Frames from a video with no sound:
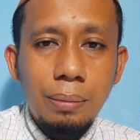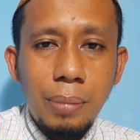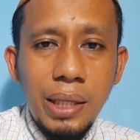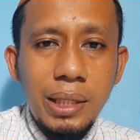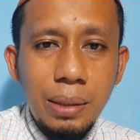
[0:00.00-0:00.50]

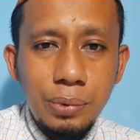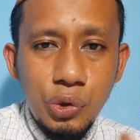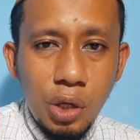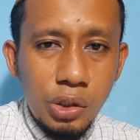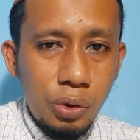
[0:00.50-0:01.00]
Banyak
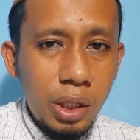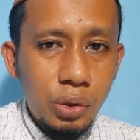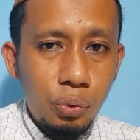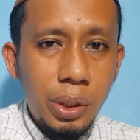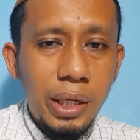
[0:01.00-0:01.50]
sholat-sholat
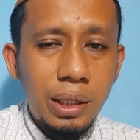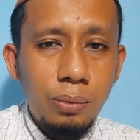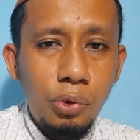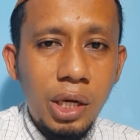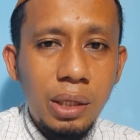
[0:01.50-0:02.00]
sunnah yang
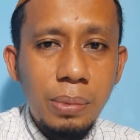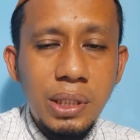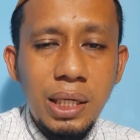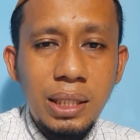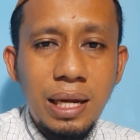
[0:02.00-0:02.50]
kemudian yang
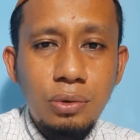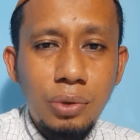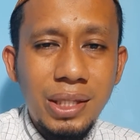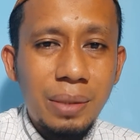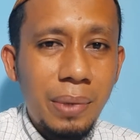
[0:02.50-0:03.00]
bisa kita
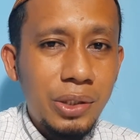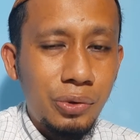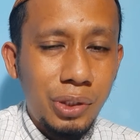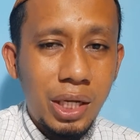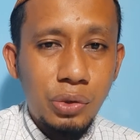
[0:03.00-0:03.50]
lakukan termasuk
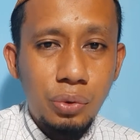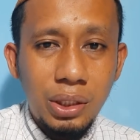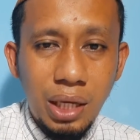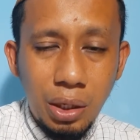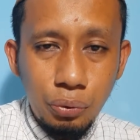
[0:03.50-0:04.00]
sholat sunnah
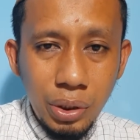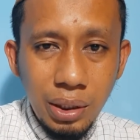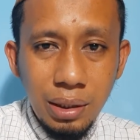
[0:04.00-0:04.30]
tarawih